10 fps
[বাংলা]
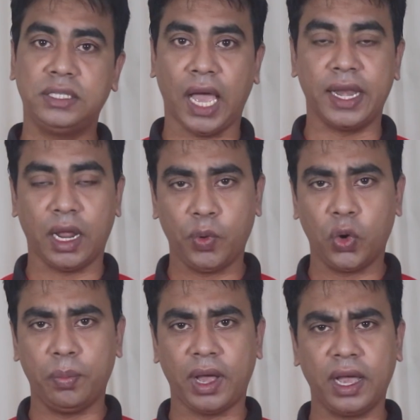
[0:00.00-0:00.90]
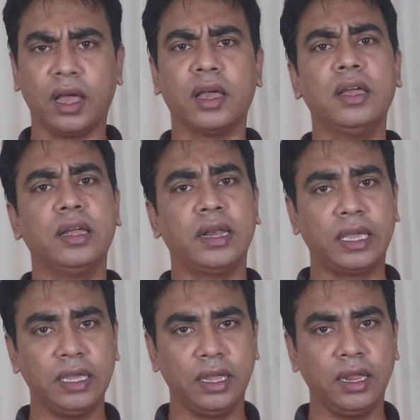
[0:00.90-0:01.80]
চায়নার পণ্য ভাঙা
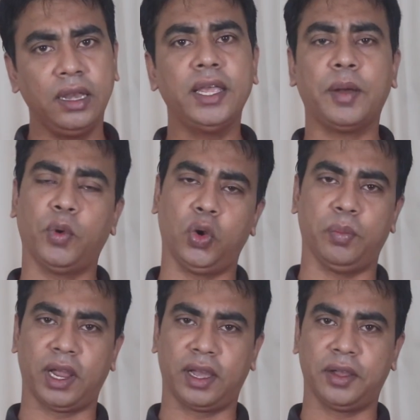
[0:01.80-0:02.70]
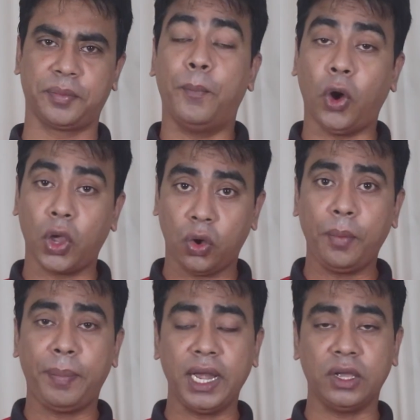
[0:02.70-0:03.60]
নাকি ইন্ডিয়ার পণ্য ভাঙা
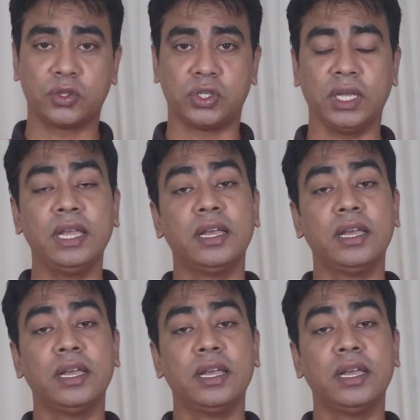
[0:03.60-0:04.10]
বয়কট মানে হচ্ছে